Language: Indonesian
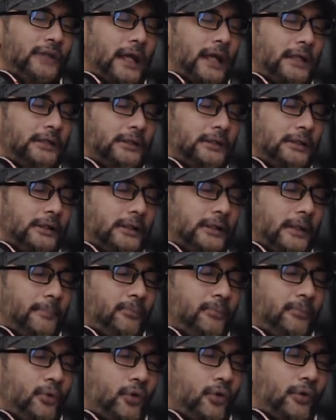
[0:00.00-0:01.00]
judge the
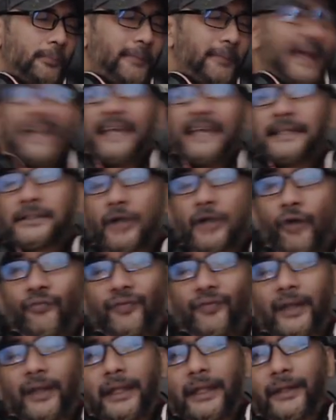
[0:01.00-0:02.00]
book by its
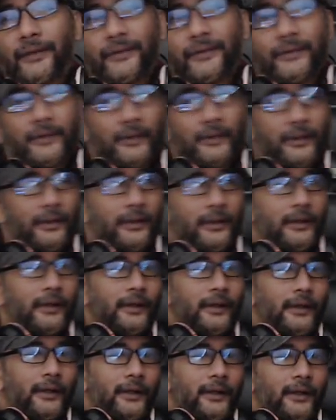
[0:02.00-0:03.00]
cover gitu.
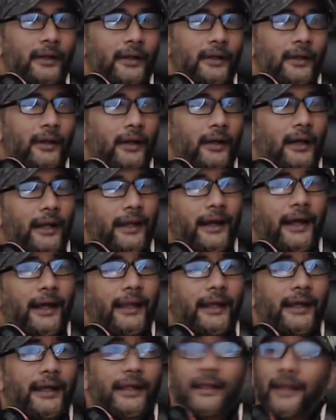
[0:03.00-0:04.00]

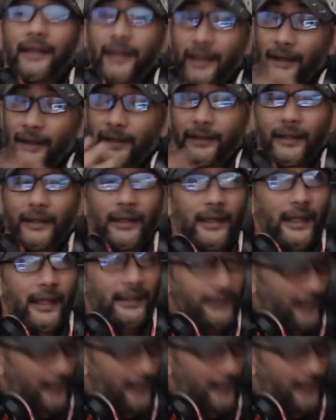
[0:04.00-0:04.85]
Kadang-kadang kita yang kita lihat